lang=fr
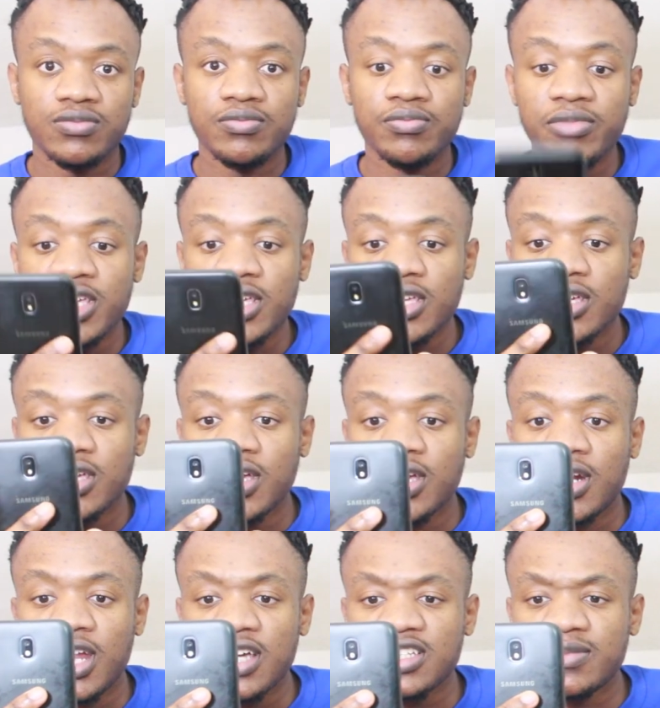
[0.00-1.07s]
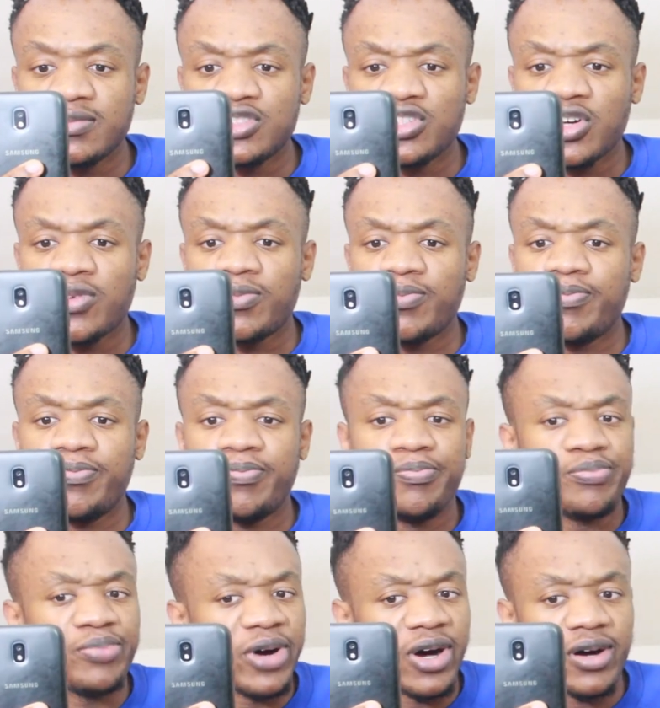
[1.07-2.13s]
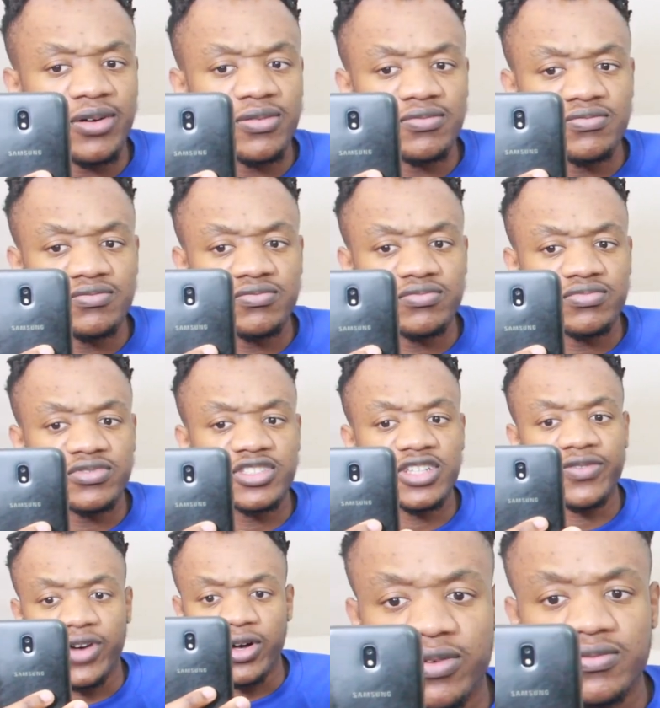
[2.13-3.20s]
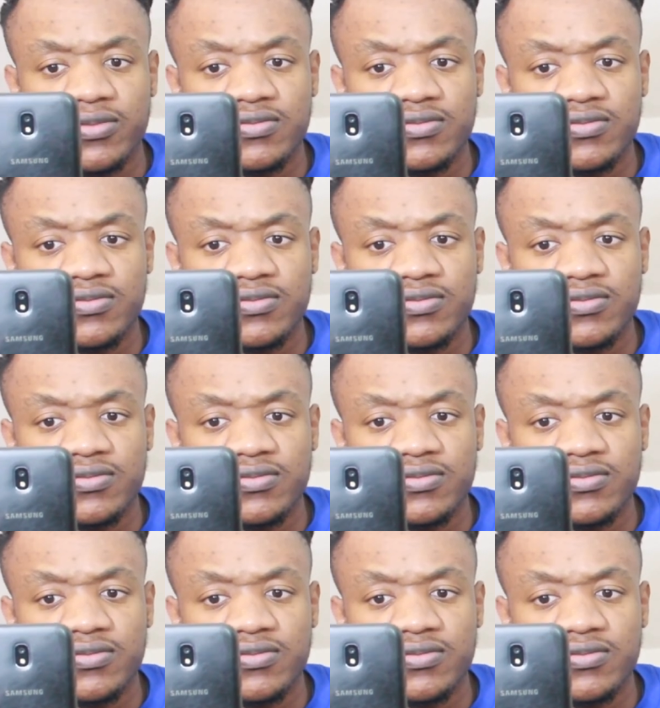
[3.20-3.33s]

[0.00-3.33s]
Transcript: Mais là, ça me choque pas. Ça va.